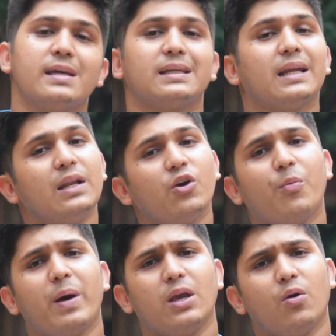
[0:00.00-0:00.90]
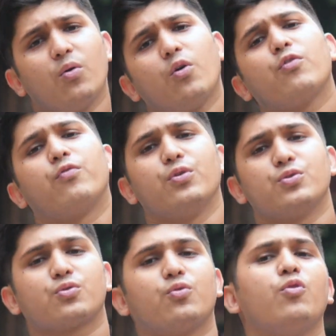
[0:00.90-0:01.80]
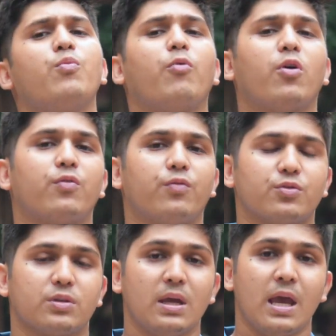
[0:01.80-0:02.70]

সেটা নিয়েও ভাইয়া ও কনফিউজ খুব কনফিউজ